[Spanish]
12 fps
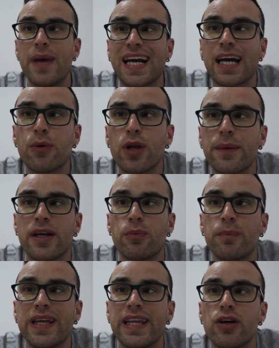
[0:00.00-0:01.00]
acabo de ver
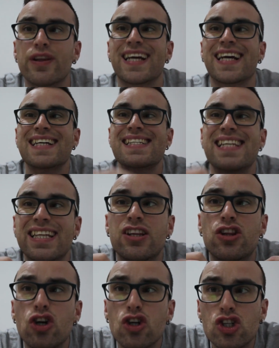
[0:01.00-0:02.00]
un vídeo de casi
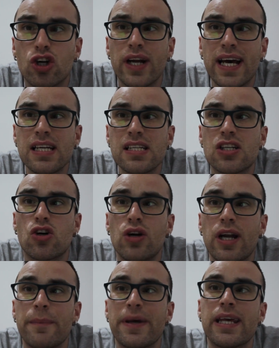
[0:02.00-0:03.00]
dos horas con
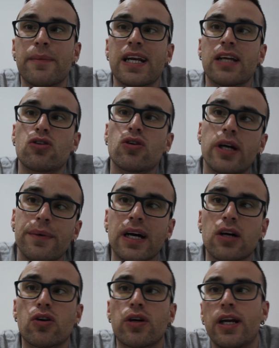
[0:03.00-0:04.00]
la media maratón que voy
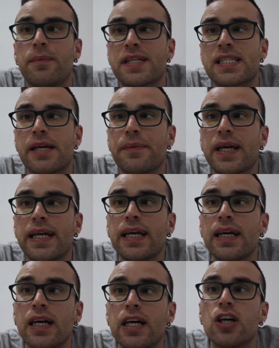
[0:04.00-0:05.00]
a correr el mes que
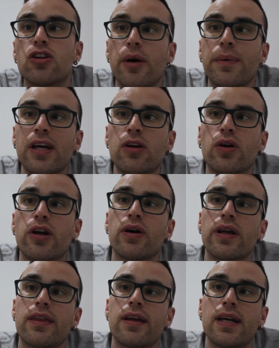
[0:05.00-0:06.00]
viene. Todavía no quiero
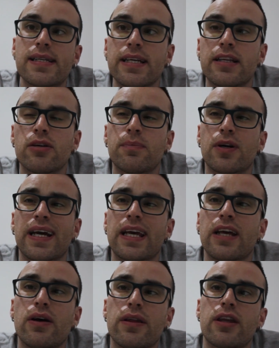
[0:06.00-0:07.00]
decir el sitio porque
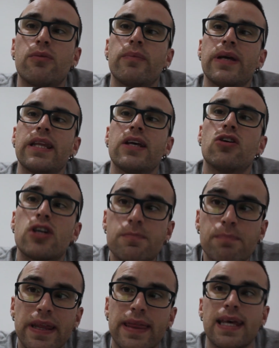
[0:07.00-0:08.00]
quiero hacer un vídeo
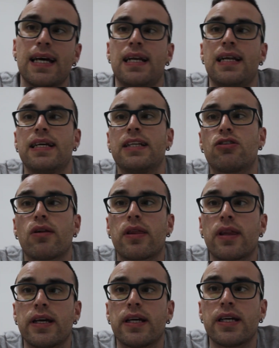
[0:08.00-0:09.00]
especial.
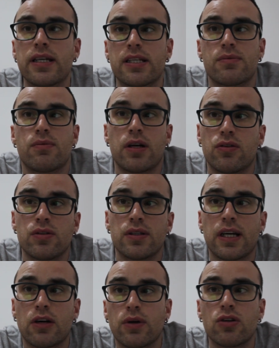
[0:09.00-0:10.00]
Entonces, bueno,
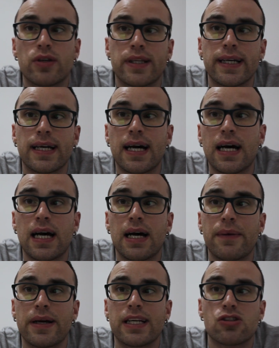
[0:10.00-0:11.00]
ya cuando tenga
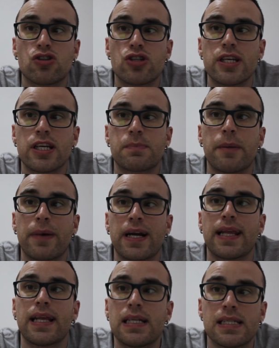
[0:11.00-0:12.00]
varias cosillas
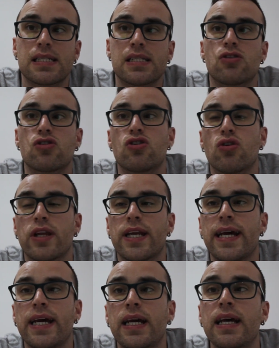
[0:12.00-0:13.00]
preparadas os lo
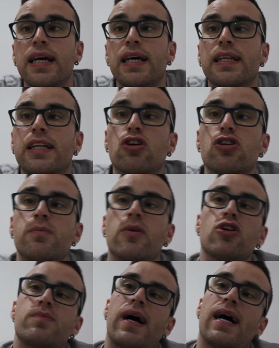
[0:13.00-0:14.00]
diré. De todos
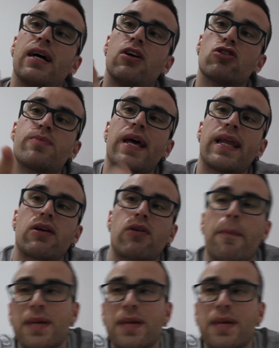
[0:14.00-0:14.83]
modos, va, os voy a dar una